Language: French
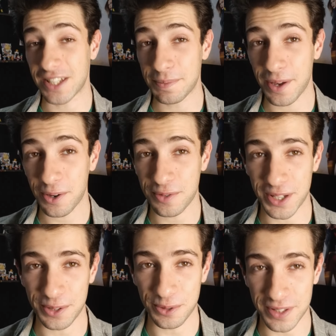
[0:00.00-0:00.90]
j'espère que vous
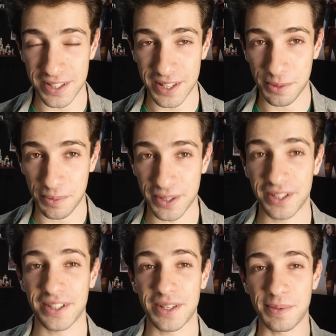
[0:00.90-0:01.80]
allez tous extrêmement
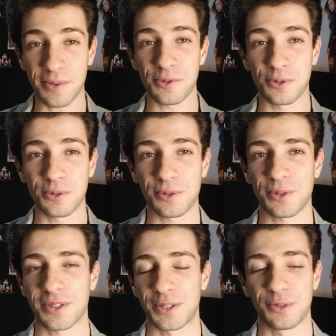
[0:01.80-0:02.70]
bien et bienvenue
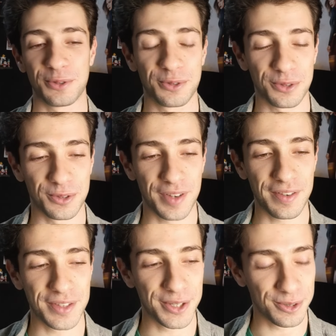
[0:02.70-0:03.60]
sur cette toute
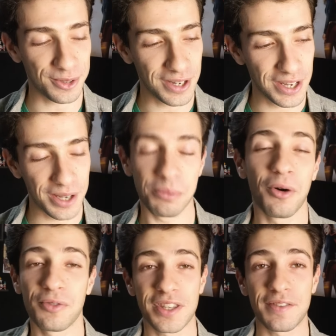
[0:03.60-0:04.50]
nouvelle vidéo.
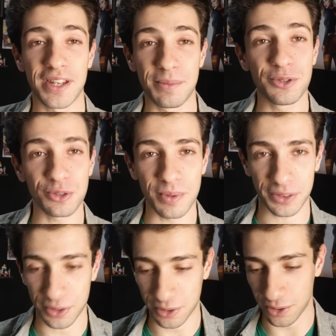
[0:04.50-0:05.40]
Bon, vous avez l'habitude
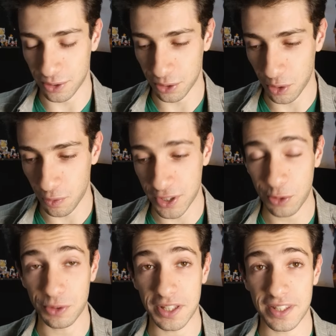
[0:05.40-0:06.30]
maintenant, euh, quand vous
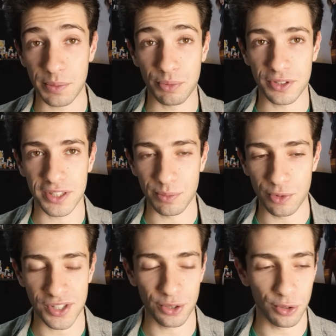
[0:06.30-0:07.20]
écoutez cette petite
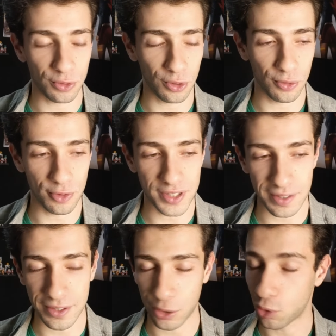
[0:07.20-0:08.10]
musique de fond, vous
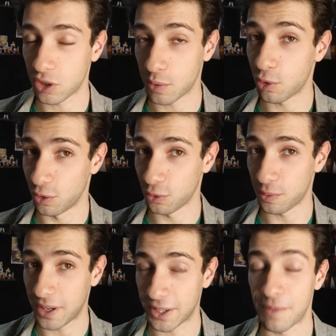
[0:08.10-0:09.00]
savez que j'ai besoin de vous
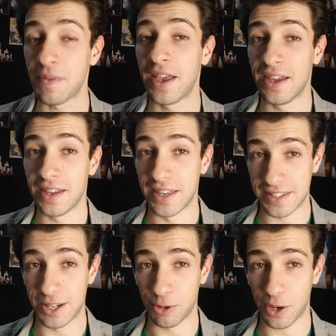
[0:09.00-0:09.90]
parler et
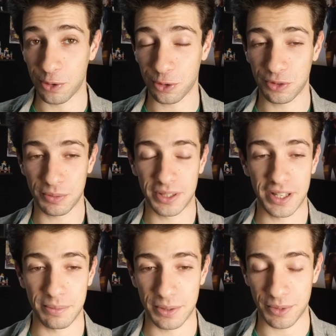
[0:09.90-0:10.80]
c'est le cas aujourd'hui,
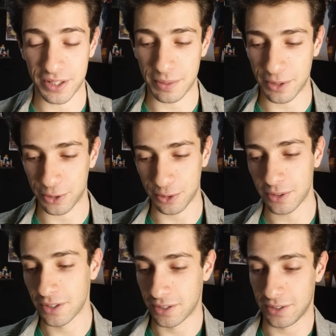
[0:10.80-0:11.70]
mesdames, mesdemoiselles, messieurs,
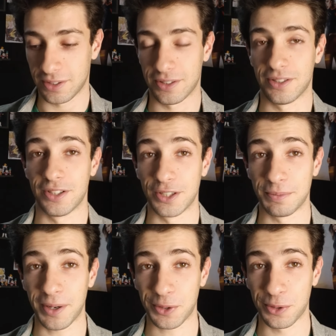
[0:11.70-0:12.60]
euh,
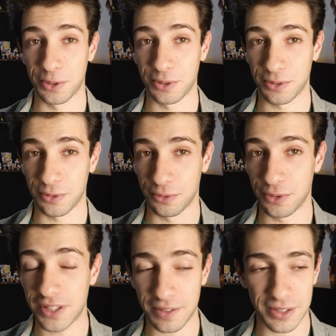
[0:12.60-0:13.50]
parce que
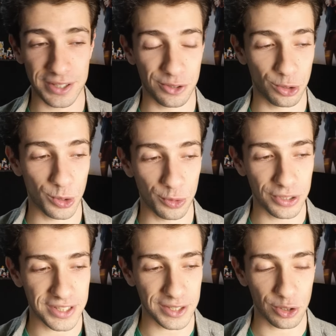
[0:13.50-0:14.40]
vous savez, je vous
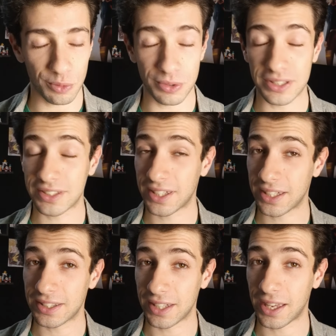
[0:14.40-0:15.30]
le tease depuis
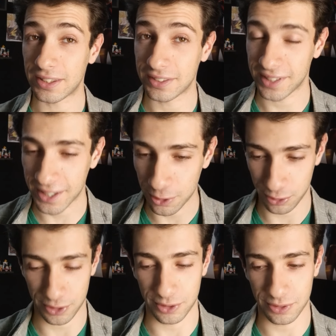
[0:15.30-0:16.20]
très très très
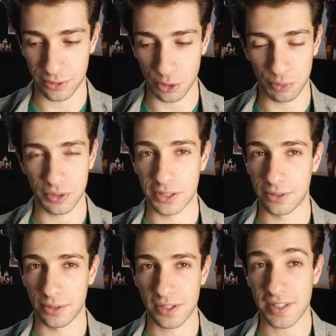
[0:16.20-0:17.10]
longtemps, depuis
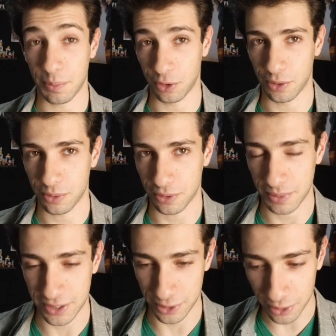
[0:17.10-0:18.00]
euh, septembre
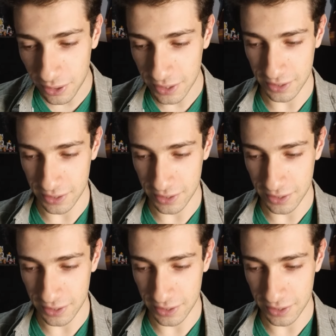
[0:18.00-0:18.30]
maintenant.